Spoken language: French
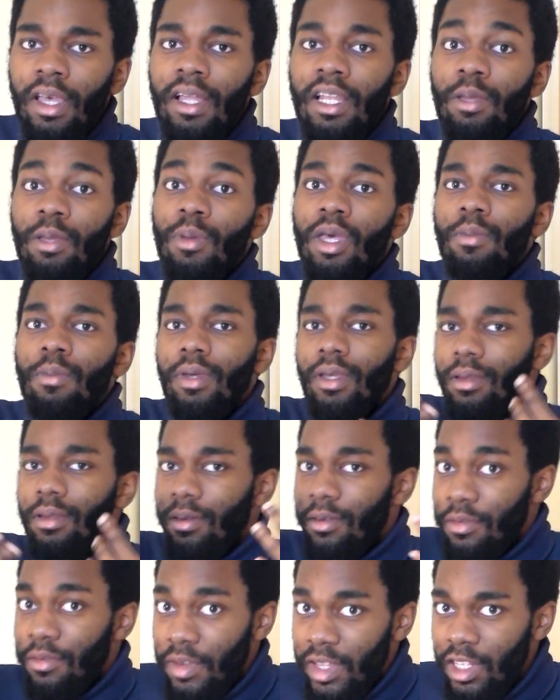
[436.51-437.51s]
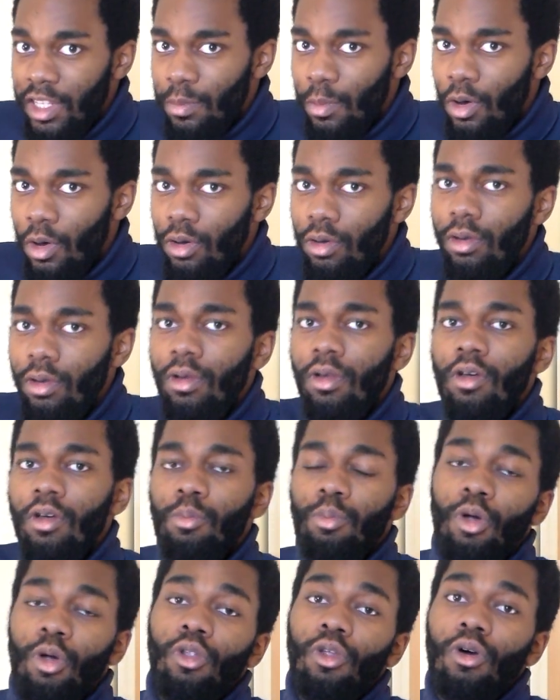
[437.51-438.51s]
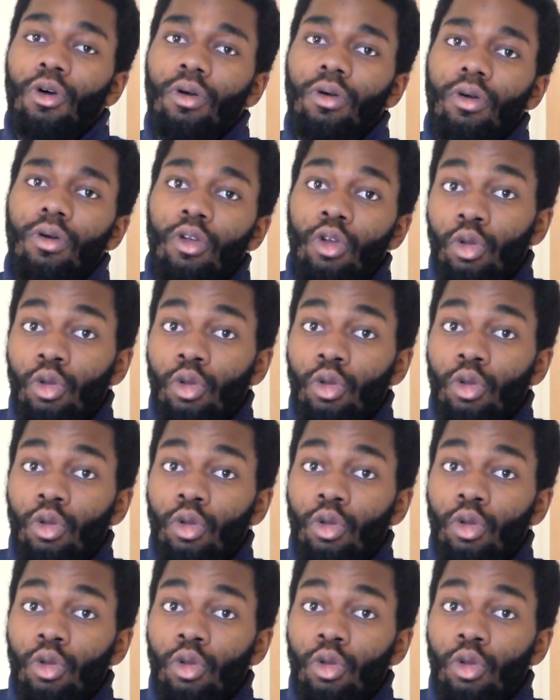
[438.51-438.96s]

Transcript: les mêmes vêtements pendant